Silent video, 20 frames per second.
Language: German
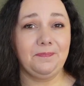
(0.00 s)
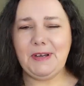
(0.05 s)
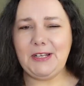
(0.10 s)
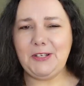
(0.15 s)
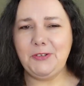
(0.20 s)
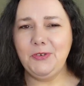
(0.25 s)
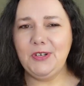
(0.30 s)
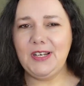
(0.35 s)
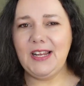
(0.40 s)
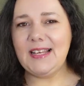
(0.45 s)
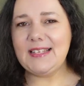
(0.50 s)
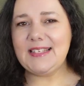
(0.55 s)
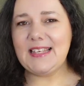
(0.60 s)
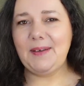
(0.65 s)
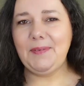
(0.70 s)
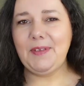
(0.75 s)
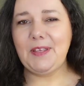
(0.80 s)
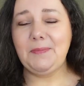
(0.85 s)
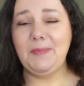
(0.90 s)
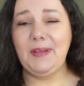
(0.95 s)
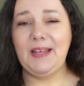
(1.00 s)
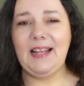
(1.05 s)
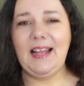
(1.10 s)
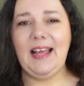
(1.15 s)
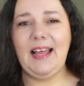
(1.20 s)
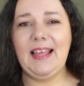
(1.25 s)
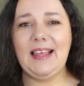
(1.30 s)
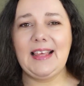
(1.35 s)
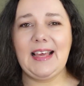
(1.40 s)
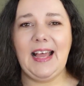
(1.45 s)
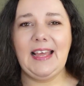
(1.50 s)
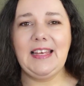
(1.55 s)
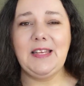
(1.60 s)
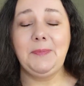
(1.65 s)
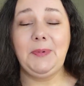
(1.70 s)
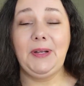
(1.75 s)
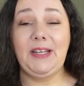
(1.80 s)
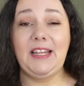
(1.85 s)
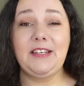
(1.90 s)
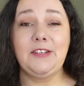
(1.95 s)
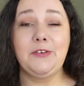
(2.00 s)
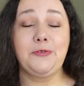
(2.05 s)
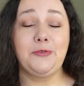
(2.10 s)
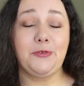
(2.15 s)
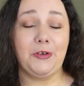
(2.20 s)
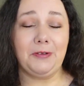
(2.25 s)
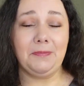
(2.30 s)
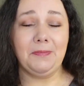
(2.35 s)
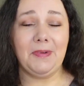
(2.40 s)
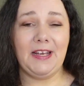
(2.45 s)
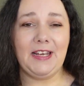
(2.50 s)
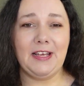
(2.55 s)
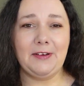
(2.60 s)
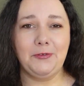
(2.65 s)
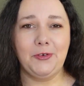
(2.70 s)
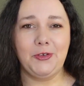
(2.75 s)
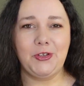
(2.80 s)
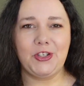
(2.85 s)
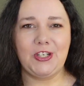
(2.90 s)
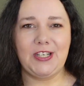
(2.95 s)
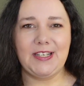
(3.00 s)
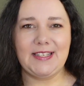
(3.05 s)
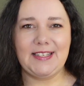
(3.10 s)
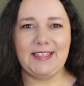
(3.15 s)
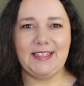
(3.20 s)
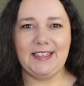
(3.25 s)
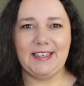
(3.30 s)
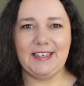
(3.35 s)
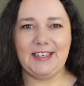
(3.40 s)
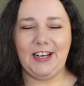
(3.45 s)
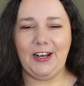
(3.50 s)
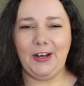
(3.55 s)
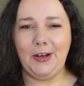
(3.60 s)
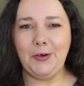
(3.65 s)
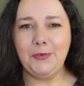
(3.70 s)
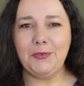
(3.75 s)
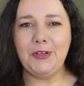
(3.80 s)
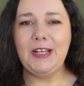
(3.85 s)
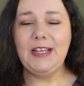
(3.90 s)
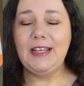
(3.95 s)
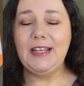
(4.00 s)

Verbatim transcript: Bei Douglas habe ich mir gleich eine Palette von meiner Wunschliste gekauft,